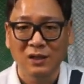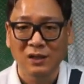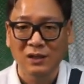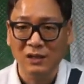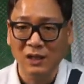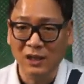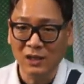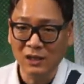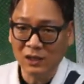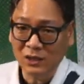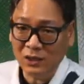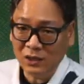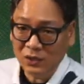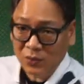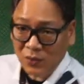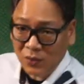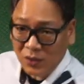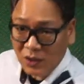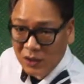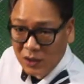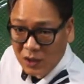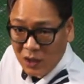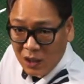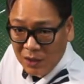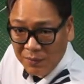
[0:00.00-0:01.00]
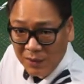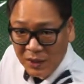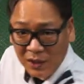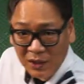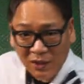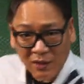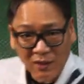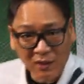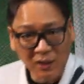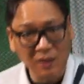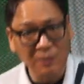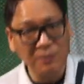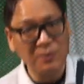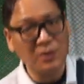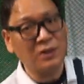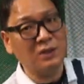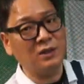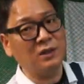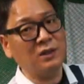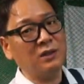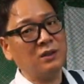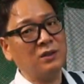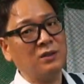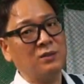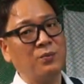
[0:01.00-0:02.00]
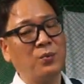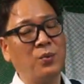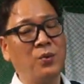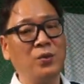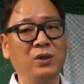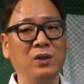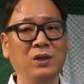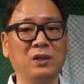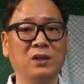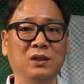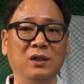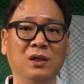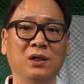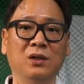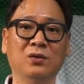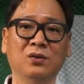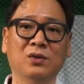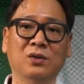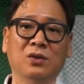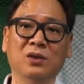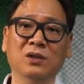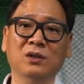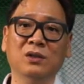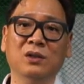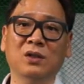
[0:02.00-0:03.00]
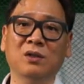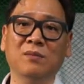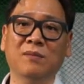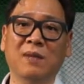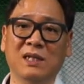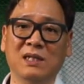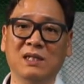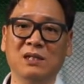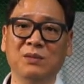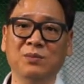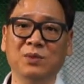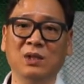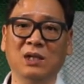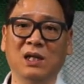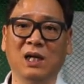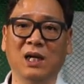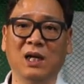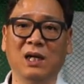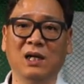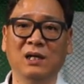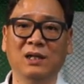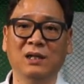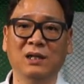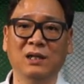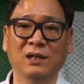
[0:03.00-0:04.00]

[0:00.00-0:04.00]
사실 쏠린 다음에 일어나면은 볼이 그래도 그럭저럭 맞습니다.